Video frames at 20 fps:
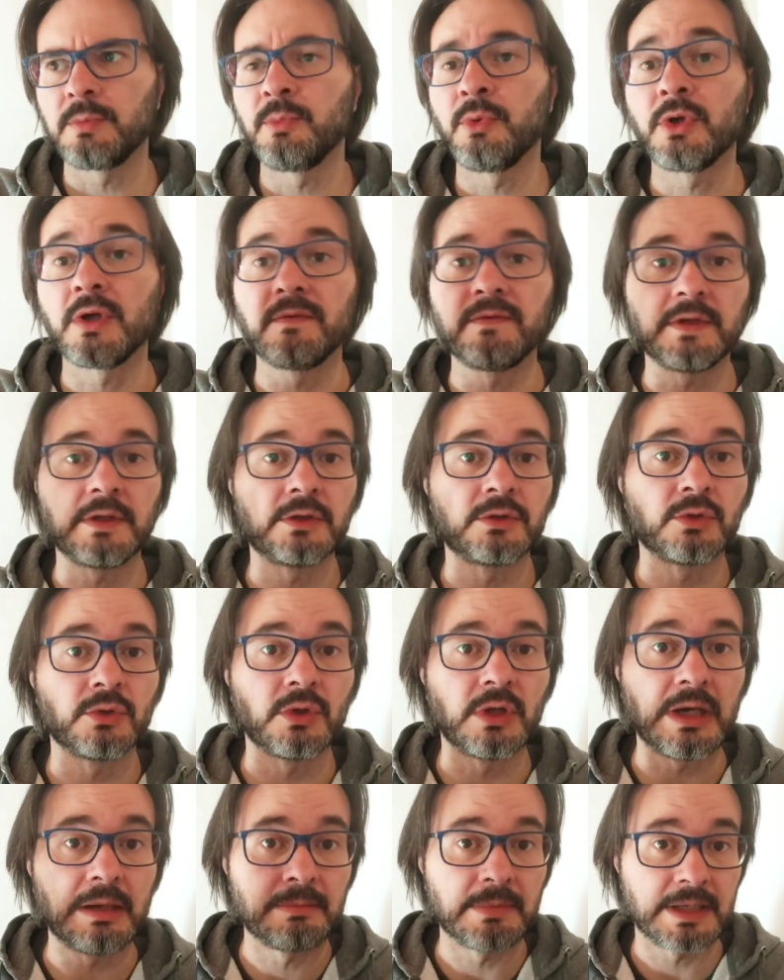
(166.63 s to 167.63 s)
Poi ha
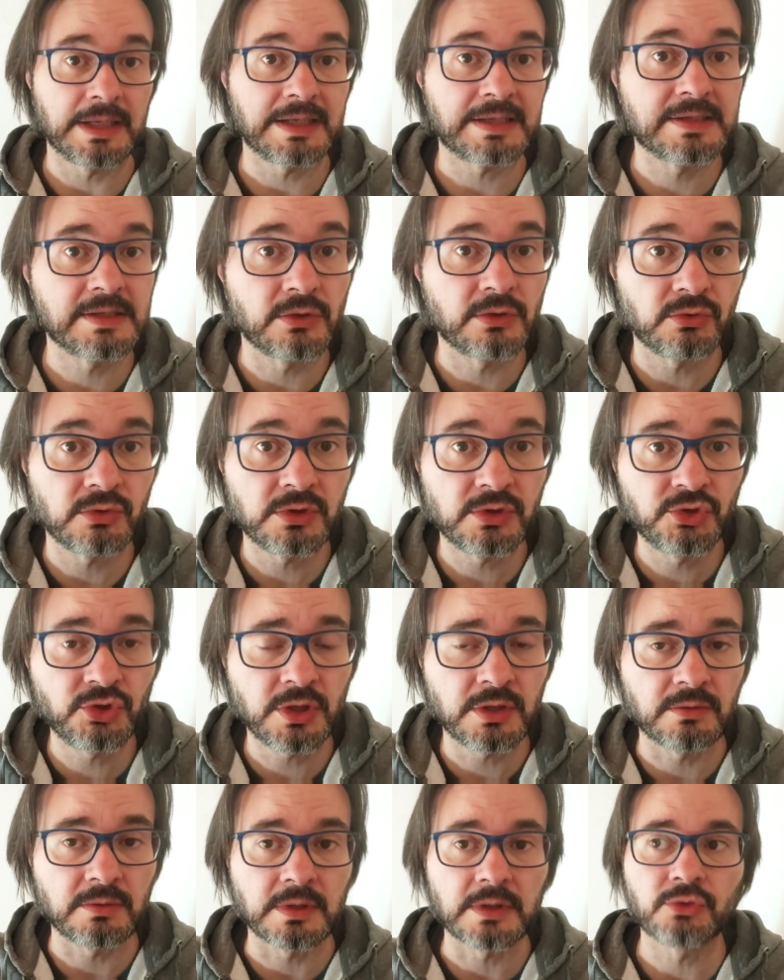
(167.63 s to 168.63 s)
vinto a Marassi con il
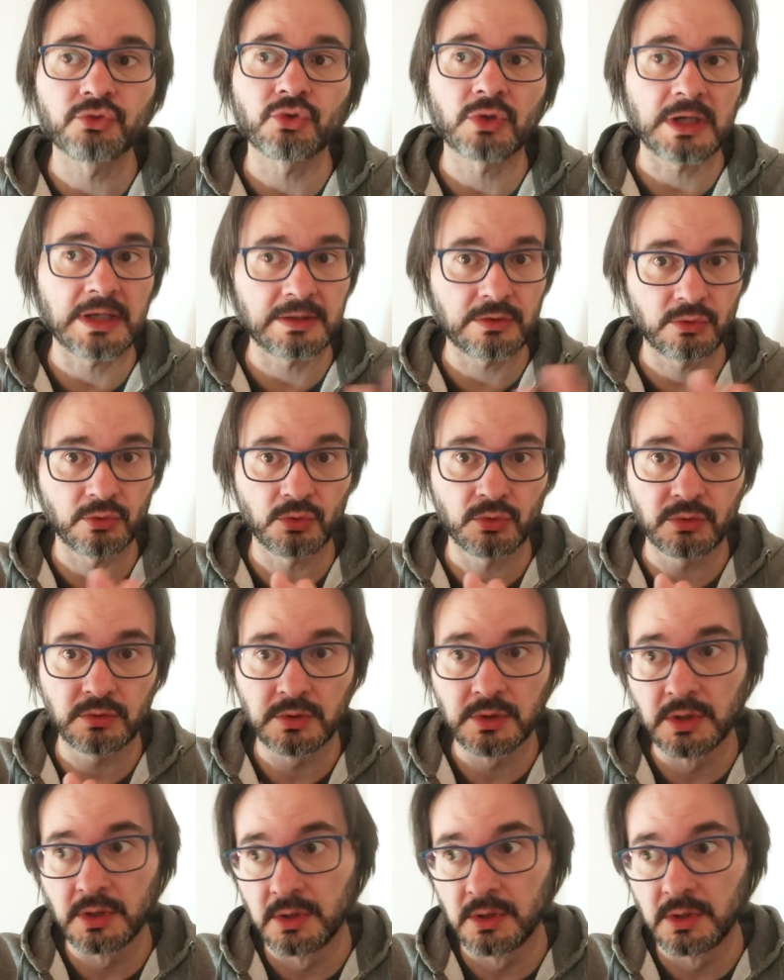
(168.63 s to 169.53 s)
Genoa, giocando